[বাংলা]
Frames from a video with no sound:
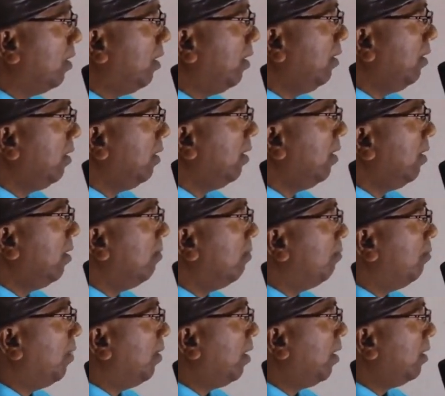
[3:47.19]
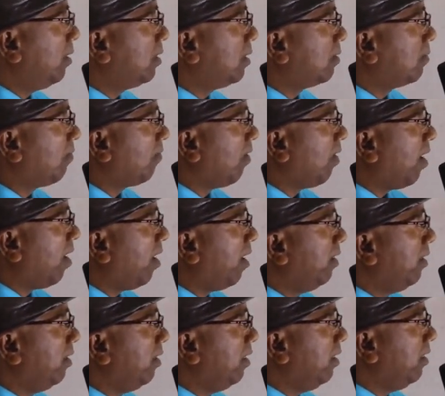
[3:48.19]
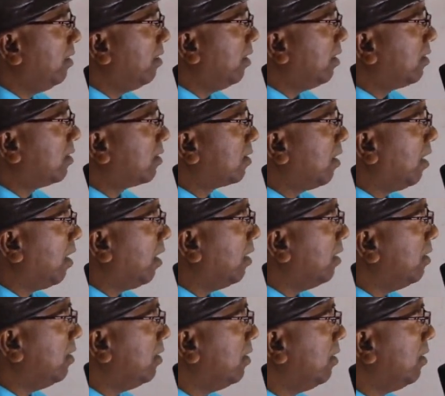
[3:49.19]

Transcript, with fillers: যাই বার্ডস ফ্লাই ইন দ্য স্কাই